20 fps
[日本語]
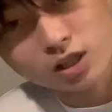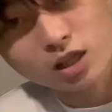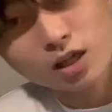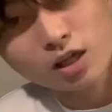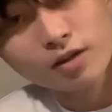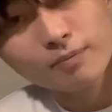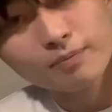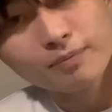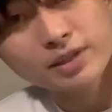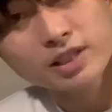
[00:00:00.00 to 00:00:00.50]

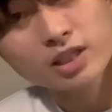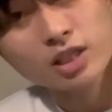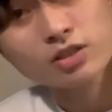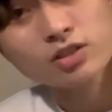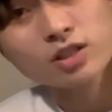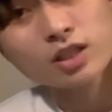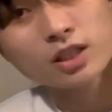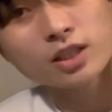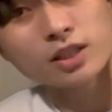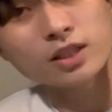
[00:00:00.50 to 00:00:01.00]
ね、めちゃく
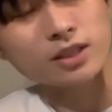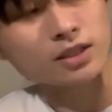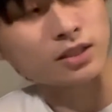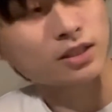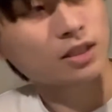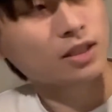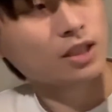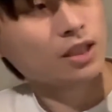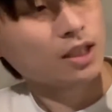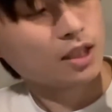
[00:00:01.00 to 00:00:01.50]
ちゃいいで
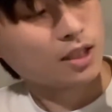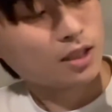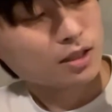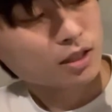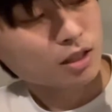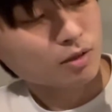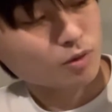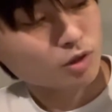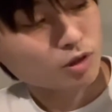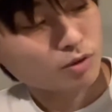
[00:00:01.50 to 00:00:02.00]
す。
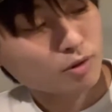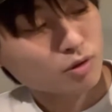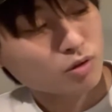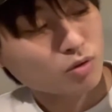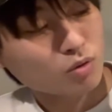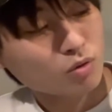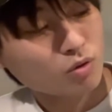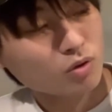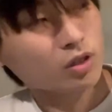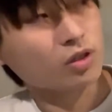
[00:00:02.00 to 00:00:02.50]
で、もとも
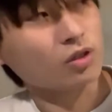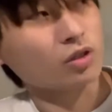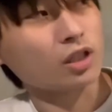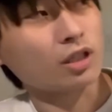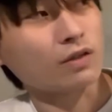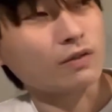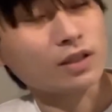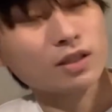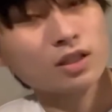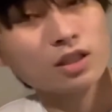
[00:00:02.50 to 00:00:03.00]
と多いより
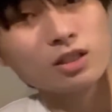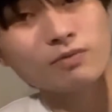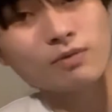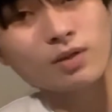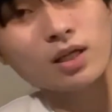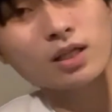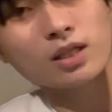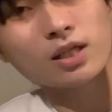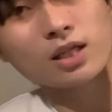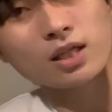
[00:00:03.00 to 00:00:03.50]
かは左
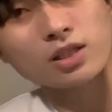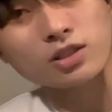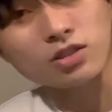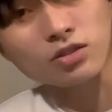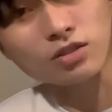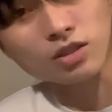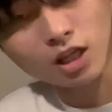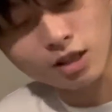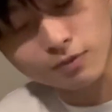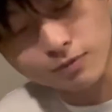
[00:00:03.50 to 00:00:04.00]
回りで走
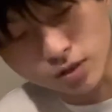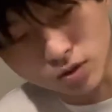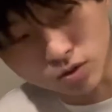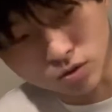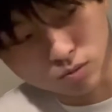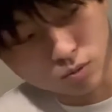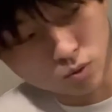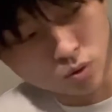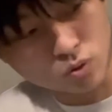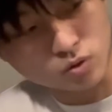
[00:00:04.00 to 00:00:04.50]
るタイプだと
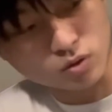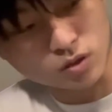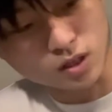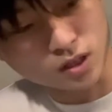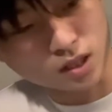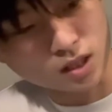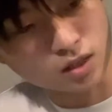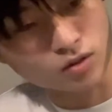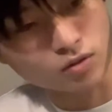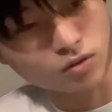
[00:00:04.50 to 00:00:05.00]
思うんで
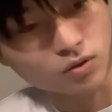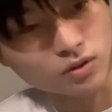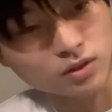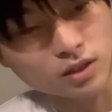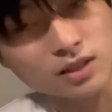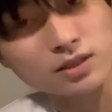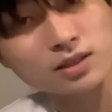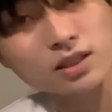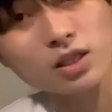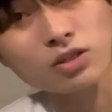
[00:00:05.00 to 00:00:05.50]
ね、あの、
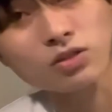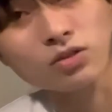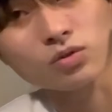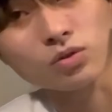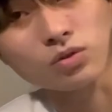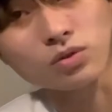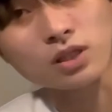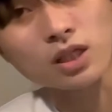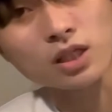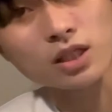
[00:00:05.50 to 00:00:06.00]
3歳児の
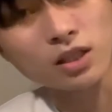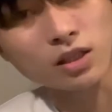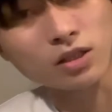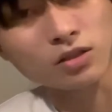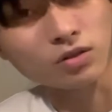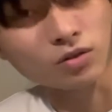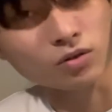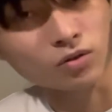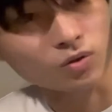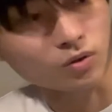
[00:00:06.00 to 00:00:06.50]
トスカ記
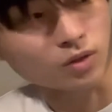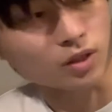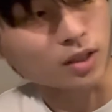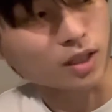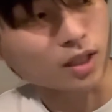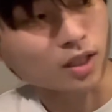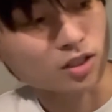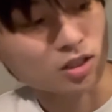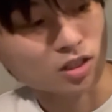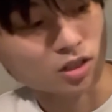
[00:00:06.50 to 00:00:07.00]
念のような、ね、
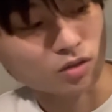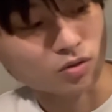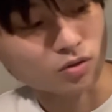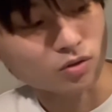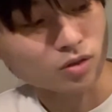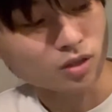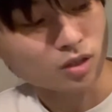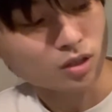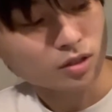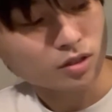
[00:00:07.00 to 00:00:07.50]
走り
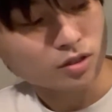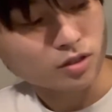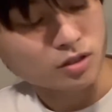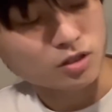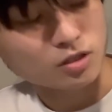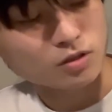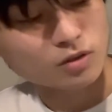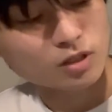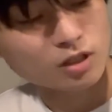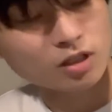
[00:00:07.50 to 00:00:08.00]
をし
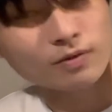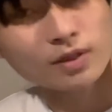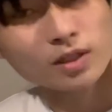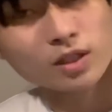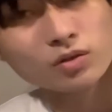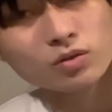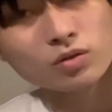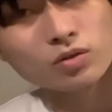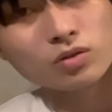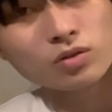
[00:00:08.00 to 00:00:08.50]
てくれれば
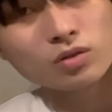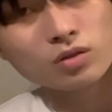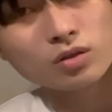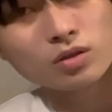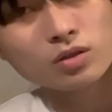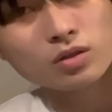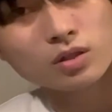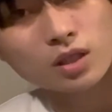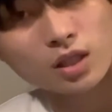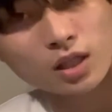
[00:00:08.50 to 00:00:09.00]
なと。
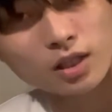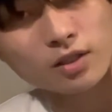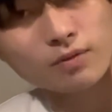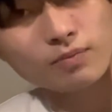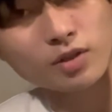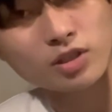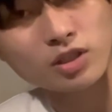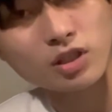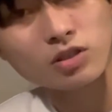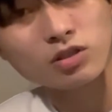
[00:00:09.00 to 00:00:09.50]
はい。
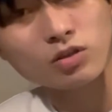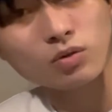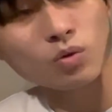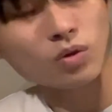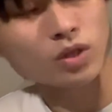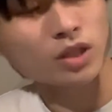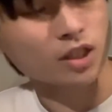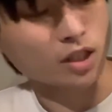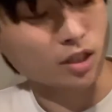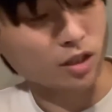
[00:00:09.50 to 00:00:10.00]
めちゃくちゃ動
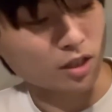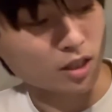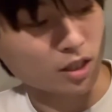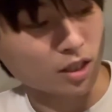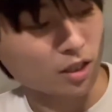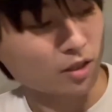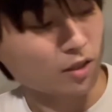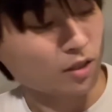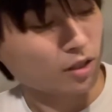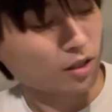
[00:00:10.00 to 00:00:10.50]
きいいん
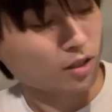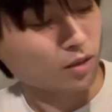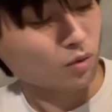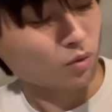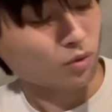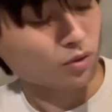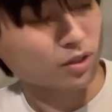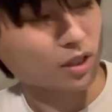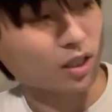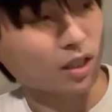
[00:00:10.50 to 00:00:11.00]
で、
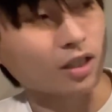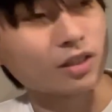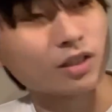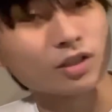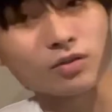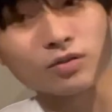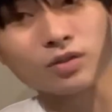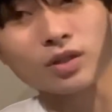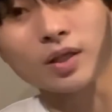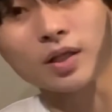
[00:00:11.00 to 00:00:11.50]
こいつ絡んで
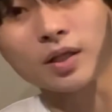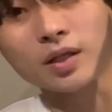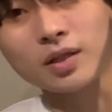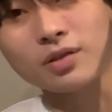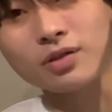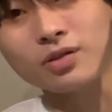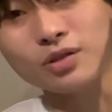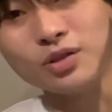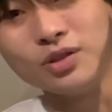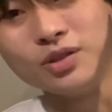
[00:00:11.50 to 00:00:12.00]
くんないか
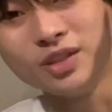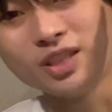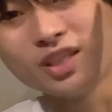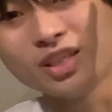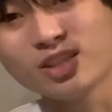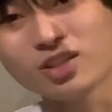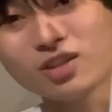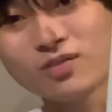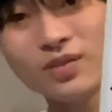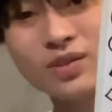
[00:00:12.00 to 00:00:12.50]
なっていうふう
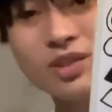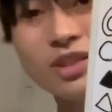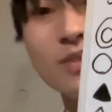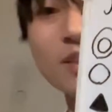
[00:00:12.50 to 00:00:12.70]
に思って